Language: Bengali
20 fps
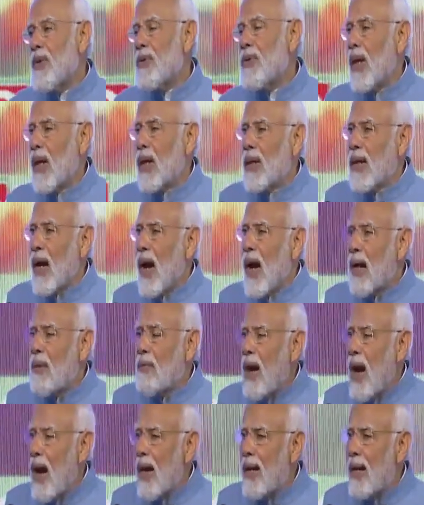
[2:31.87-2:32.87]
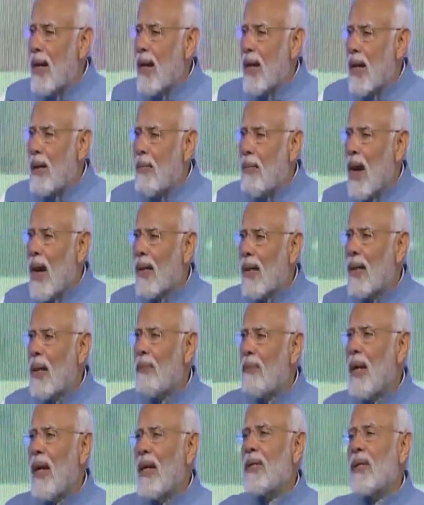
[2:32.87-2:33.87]
সরকারে আসার পর
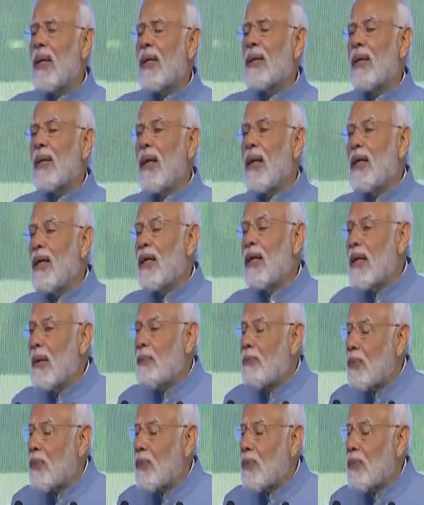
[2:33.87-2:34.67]
আমরা এর কাজ